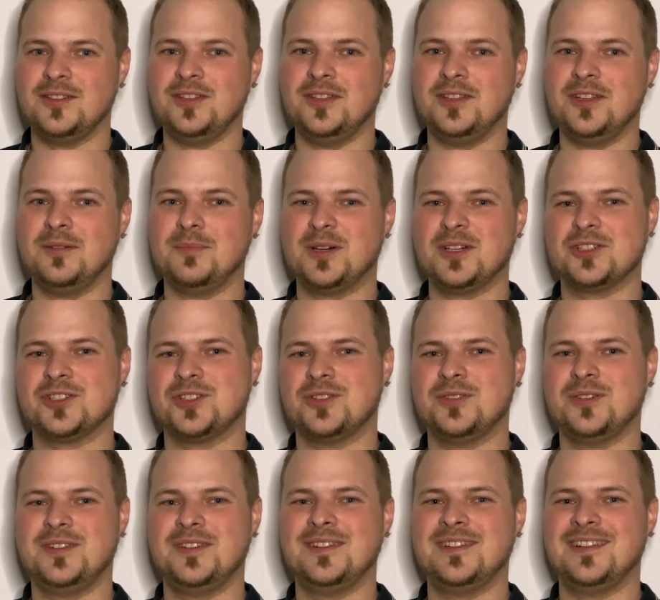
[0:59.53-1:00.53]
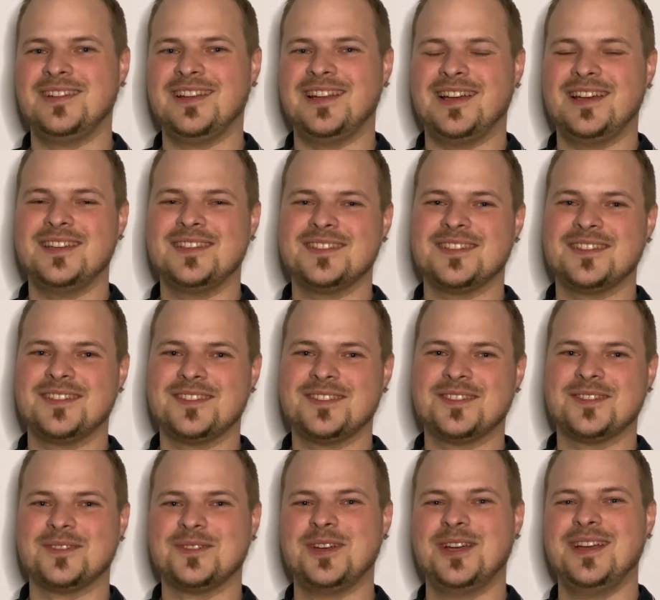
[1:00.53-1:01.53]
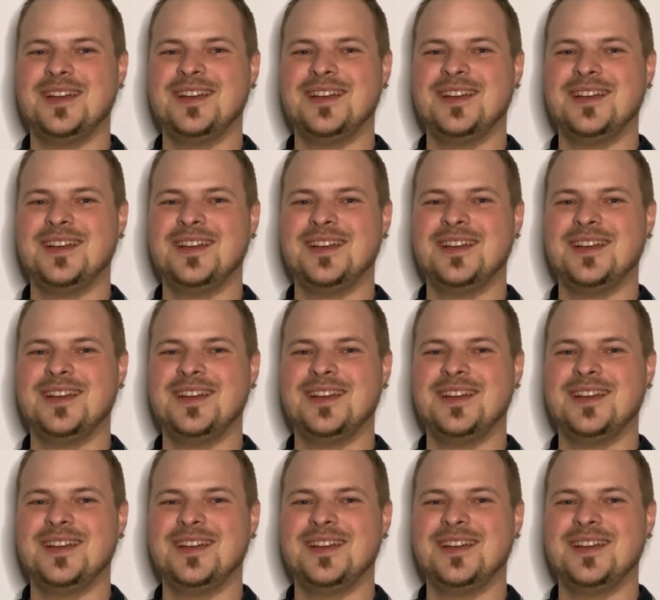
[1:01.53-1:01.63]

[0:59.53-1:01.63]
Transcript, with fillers: die immer schön leise ist